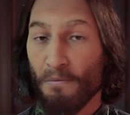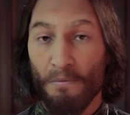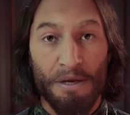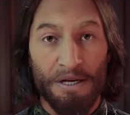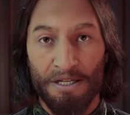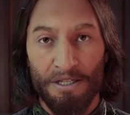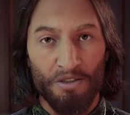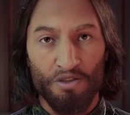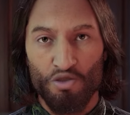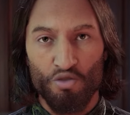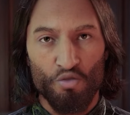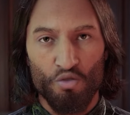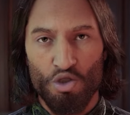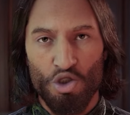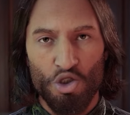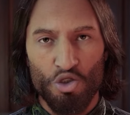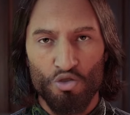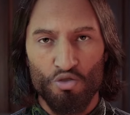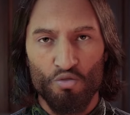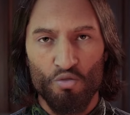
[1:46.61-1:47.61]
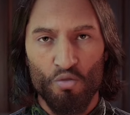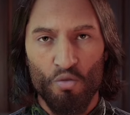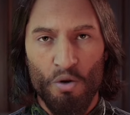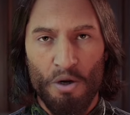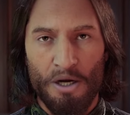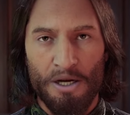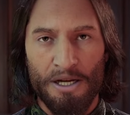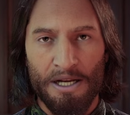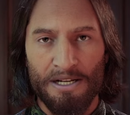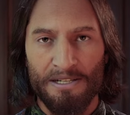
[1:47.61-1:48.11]
ما تنسوش تزوروا
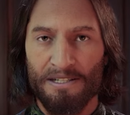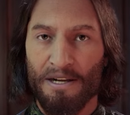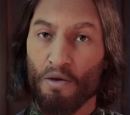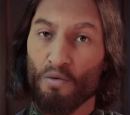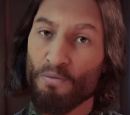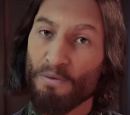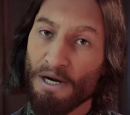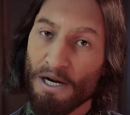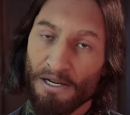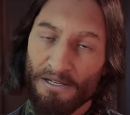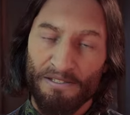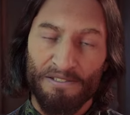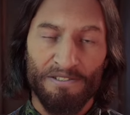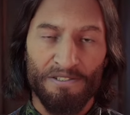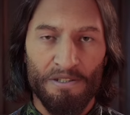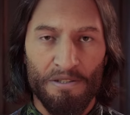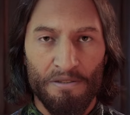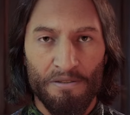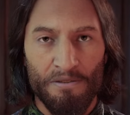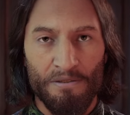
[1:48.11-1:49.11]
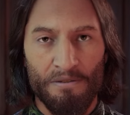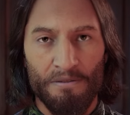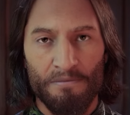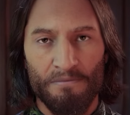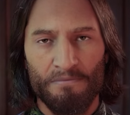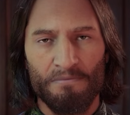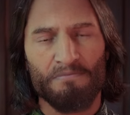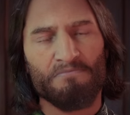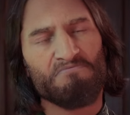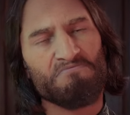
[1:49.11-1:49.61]
قناة يوميات نزار
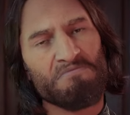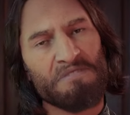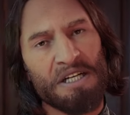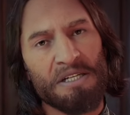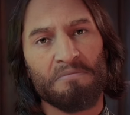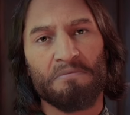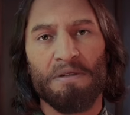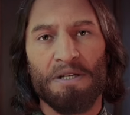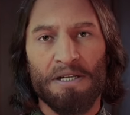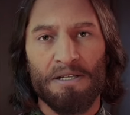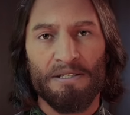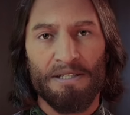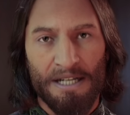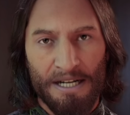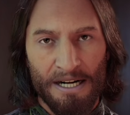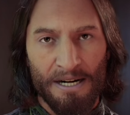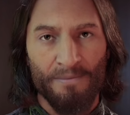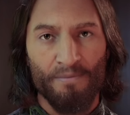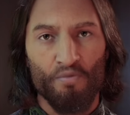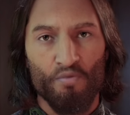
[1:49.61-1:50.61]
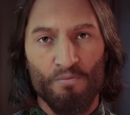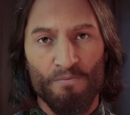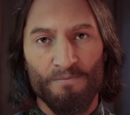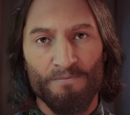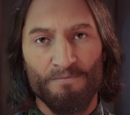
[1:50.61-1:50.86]
يمكن تعجبكم